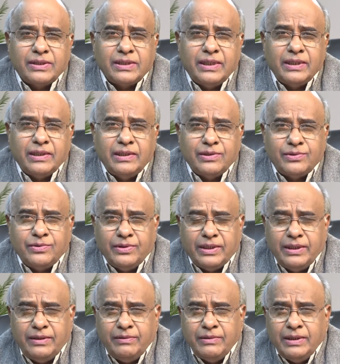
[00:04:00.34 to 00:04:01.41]
ఒకసారి
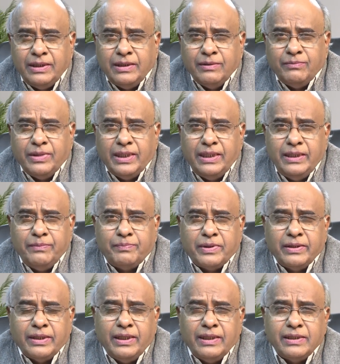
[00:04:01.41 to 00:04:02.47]
కలుస్తుంటాయి మళ్ళీ
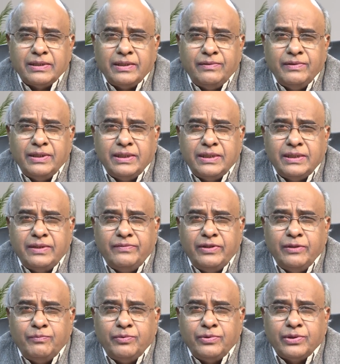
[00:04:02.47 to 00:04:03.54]
ప్రధాన స్రవంతిలు
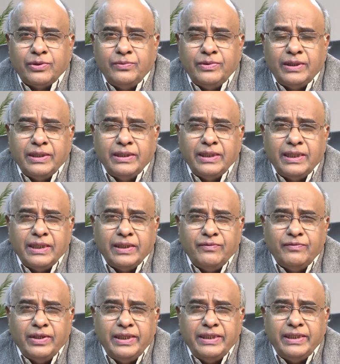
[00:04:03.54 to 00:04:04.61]
విడిపోతూ ఉంటాయి అలాగే
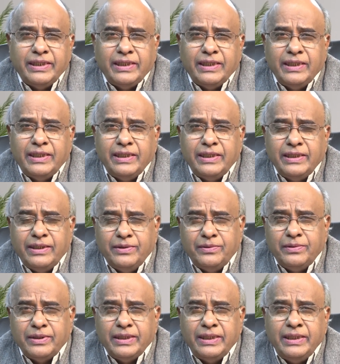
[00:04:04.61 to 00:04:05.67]
వైదిక
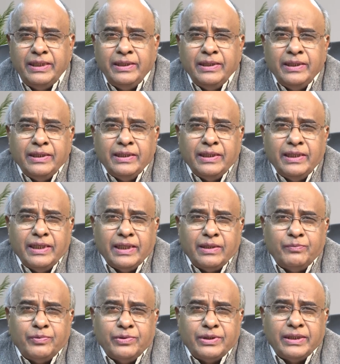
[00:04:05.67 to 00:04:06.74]
నియోగి
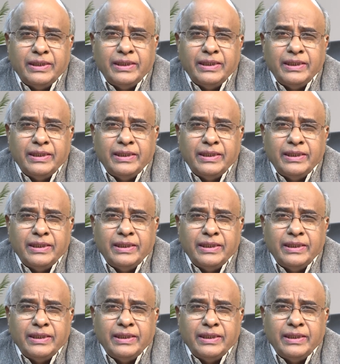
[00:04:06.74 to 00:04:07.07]
లేకపోతే